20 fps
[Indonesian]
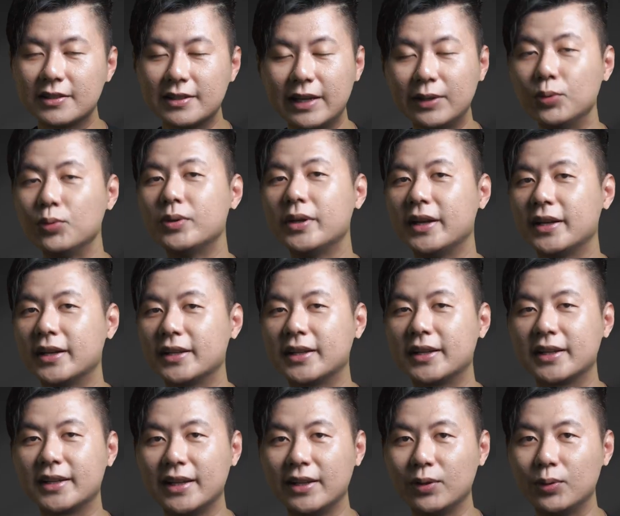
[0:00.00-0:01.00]
satu daerah
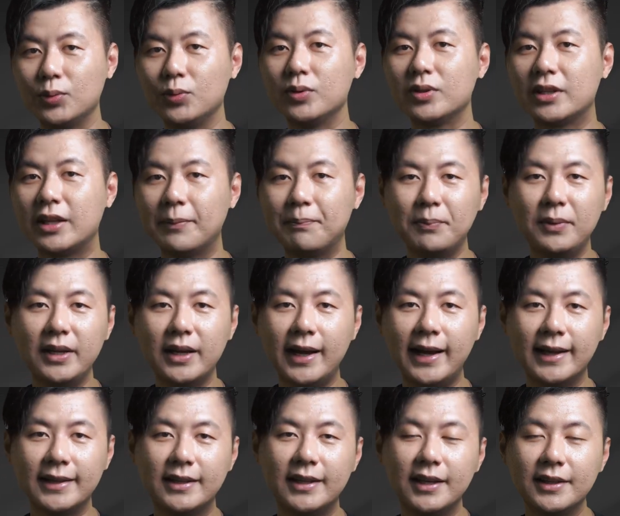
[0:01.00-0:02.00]
tertentu, tapi
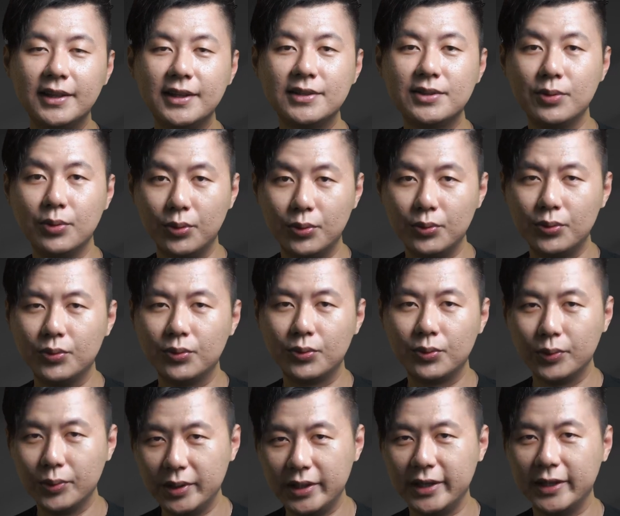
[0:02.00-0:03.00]
ada di seluruh
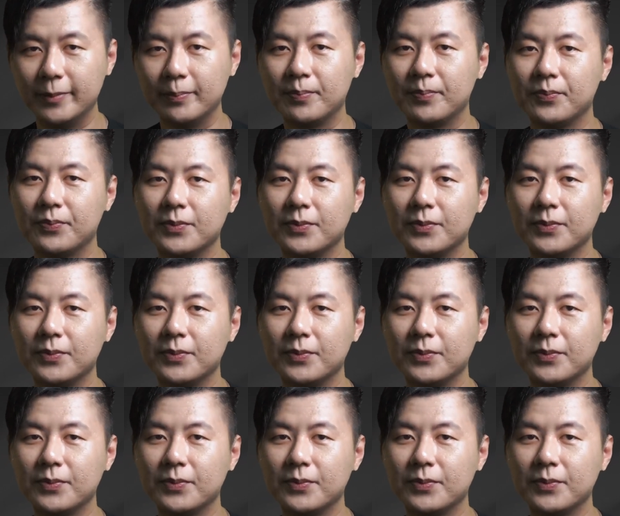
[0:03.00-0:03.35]
dunia.